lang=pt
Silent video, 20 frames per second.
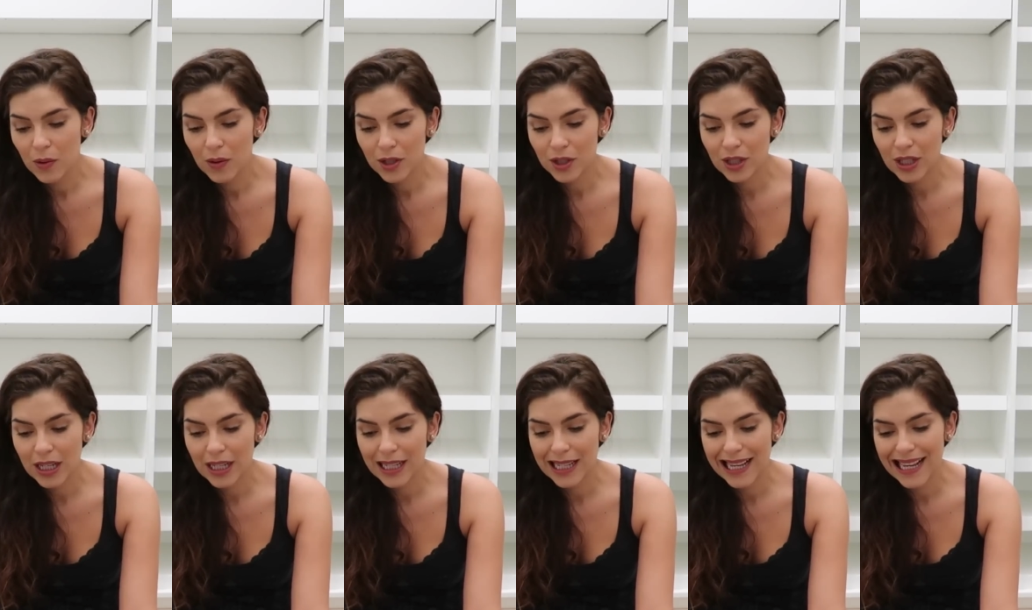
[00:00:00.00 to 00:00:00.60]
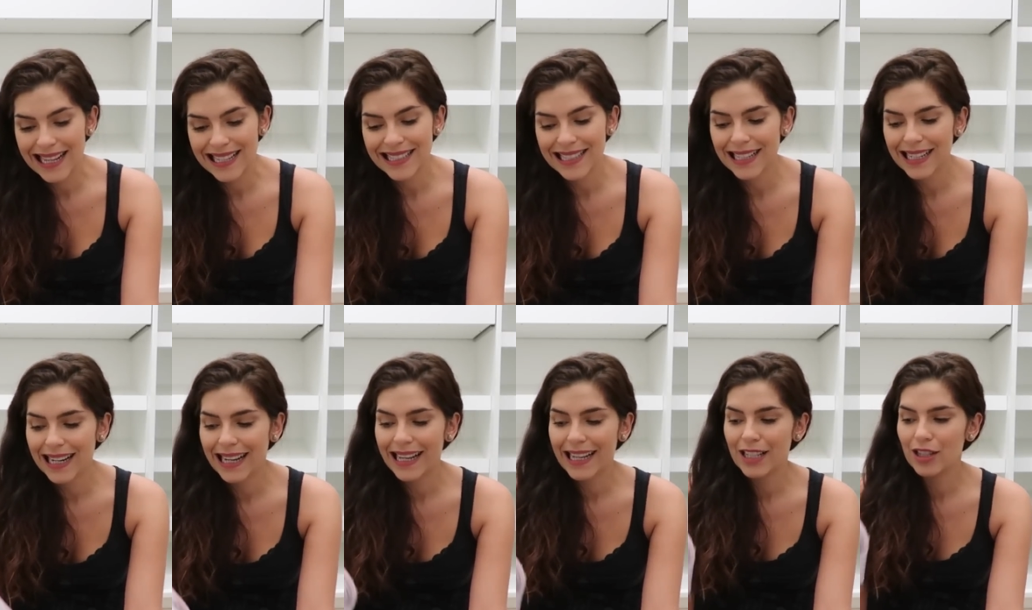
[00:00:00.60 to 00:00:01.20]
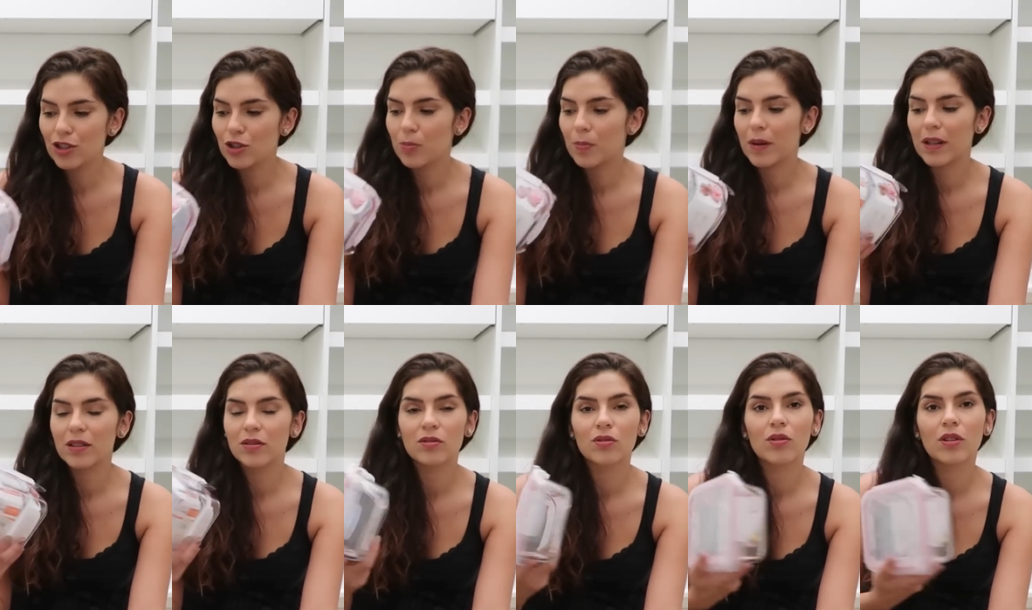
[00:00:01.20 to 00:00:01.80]
Eu achei excelente
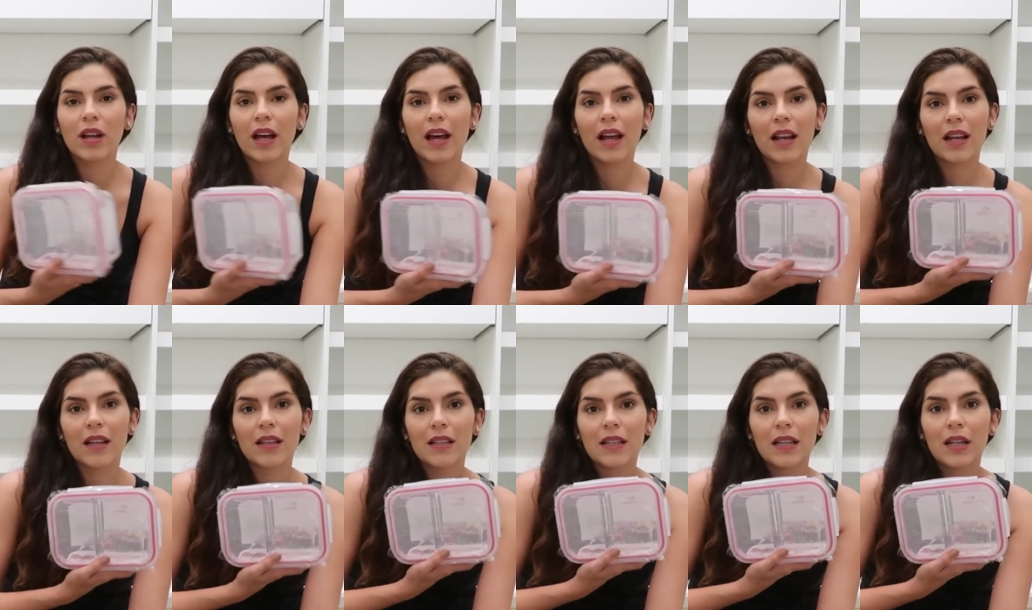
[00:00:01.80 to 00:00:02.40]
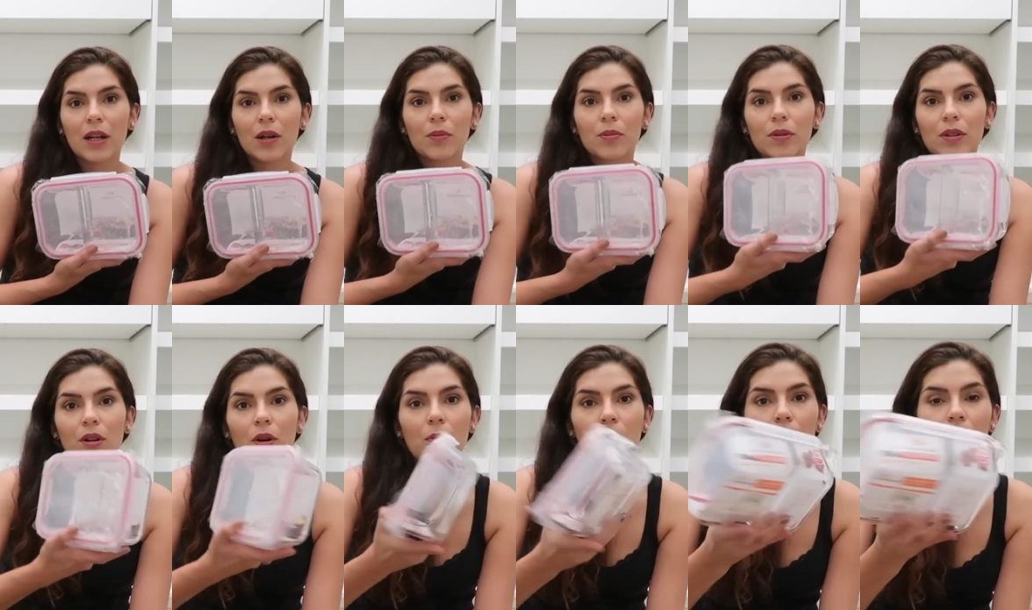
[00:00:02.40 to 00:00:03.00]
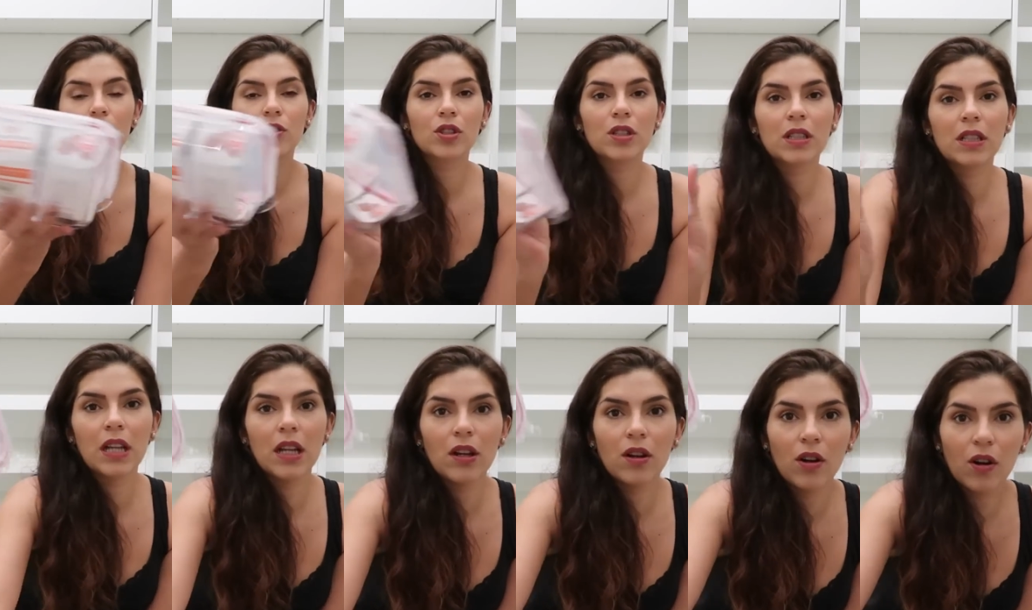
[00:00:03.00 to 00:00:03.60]
para Antonella, porque é um pote que
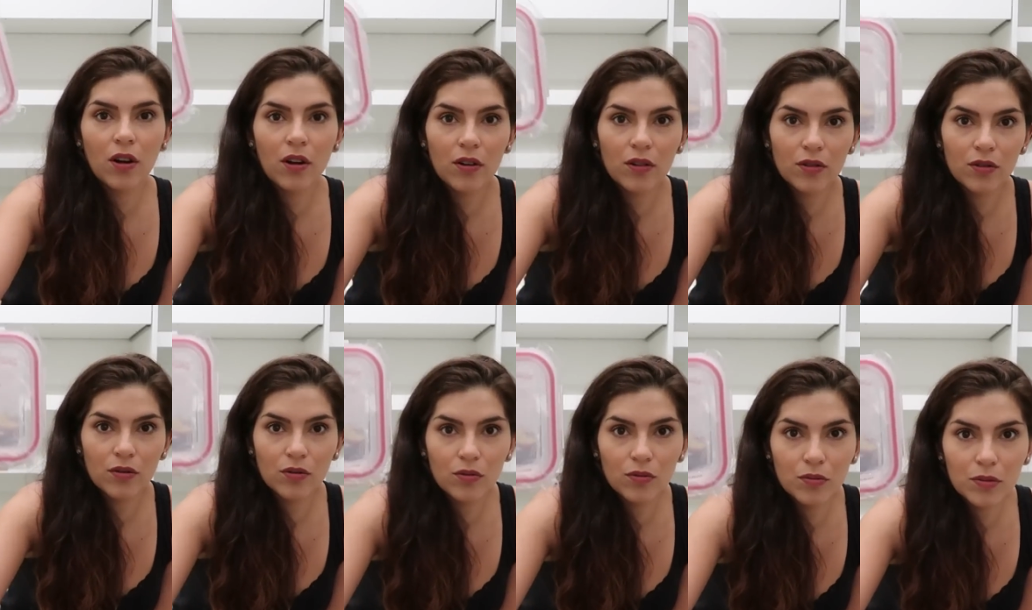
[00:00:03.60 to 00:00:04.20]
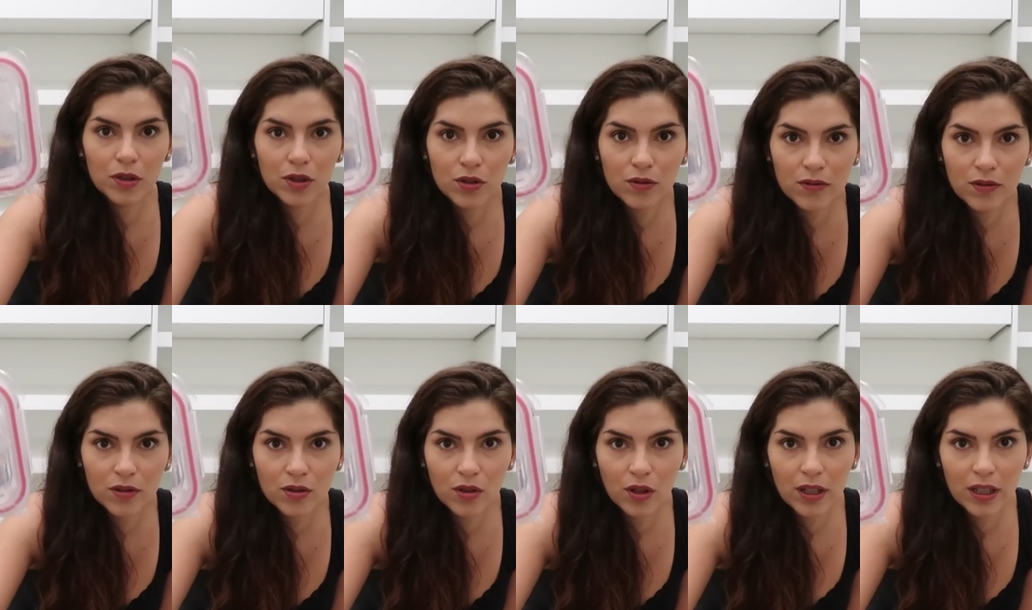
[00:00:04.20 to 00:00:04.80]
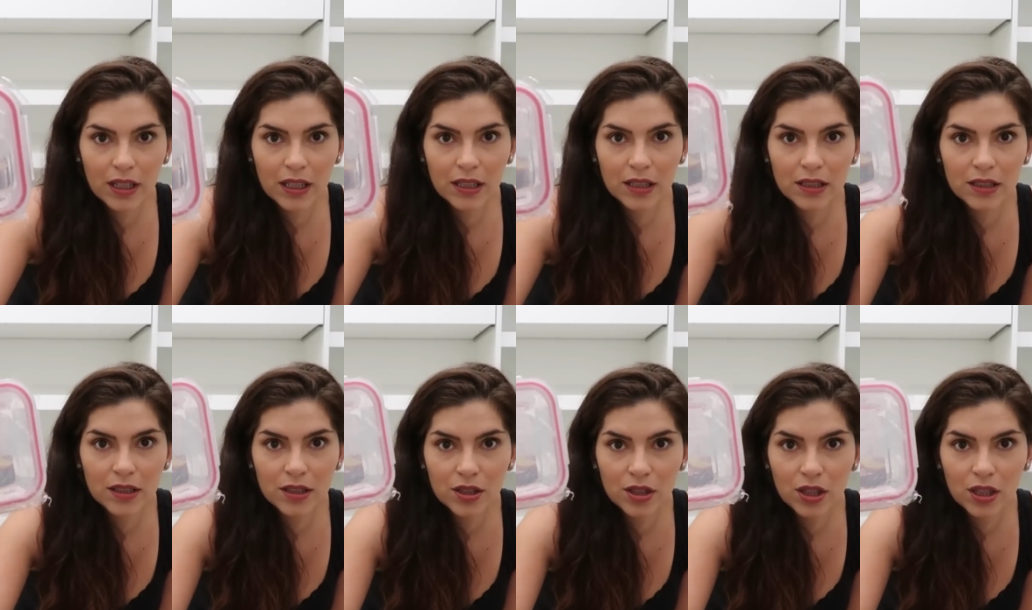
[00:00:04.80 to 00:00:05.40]
tem ó, uma divisória
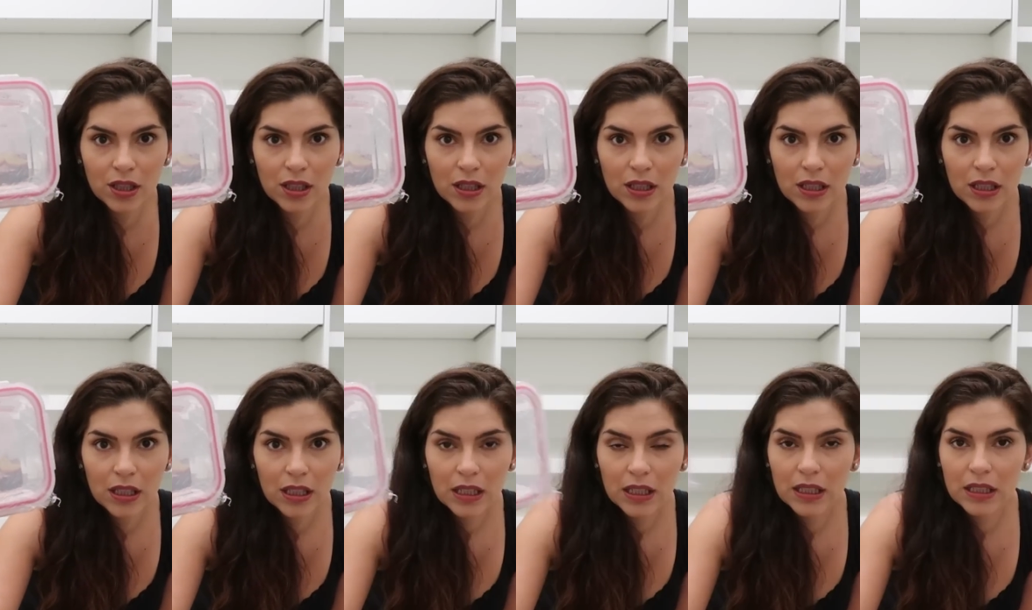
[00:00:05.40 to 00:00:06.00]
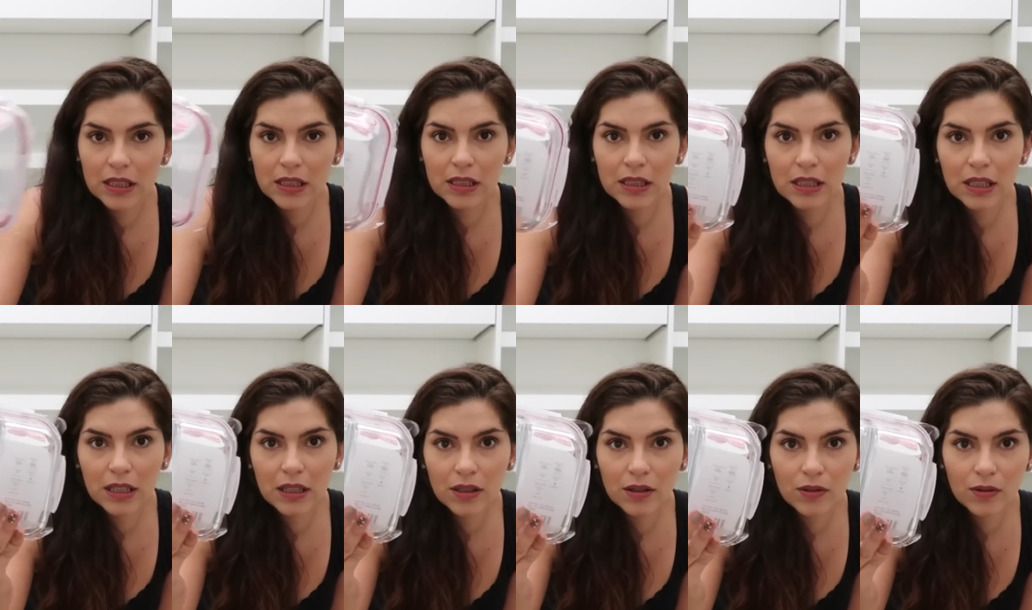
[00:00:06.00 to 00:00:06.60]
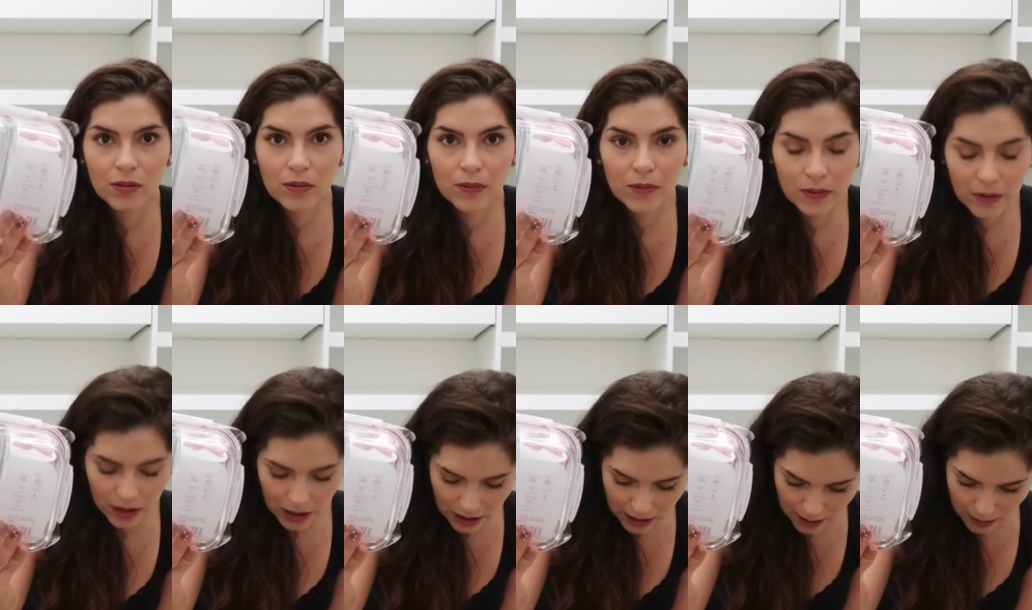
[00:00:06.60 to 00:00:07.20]
grande, então
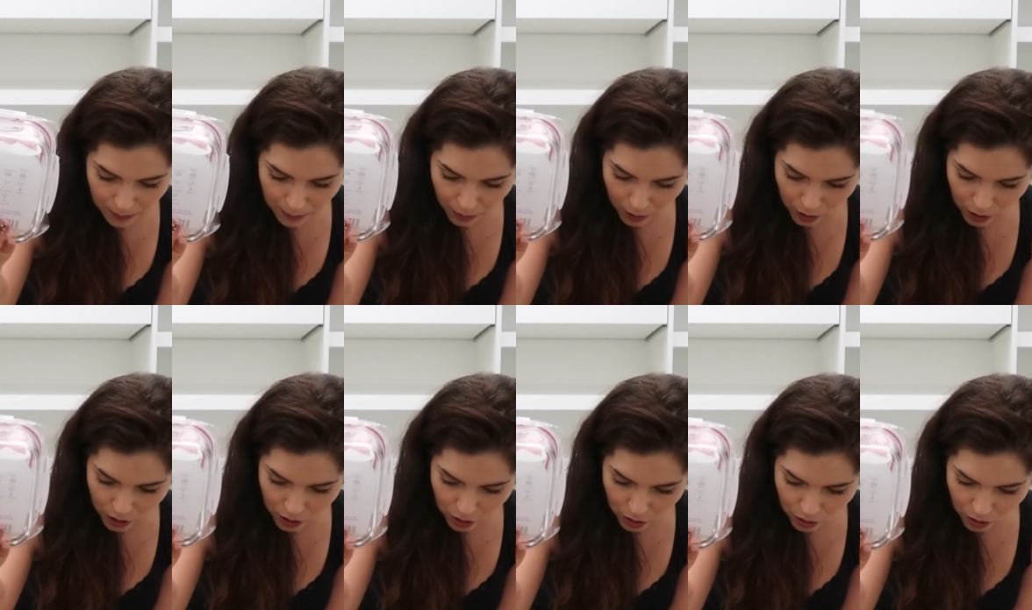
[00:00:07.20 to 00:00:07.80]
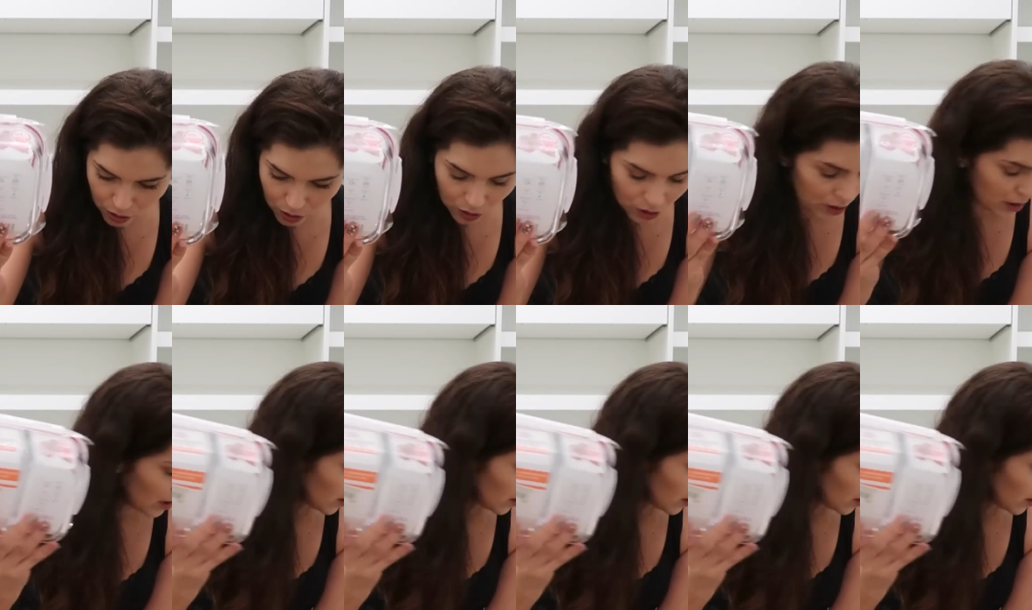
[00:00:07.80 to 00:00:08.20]
esse pote custou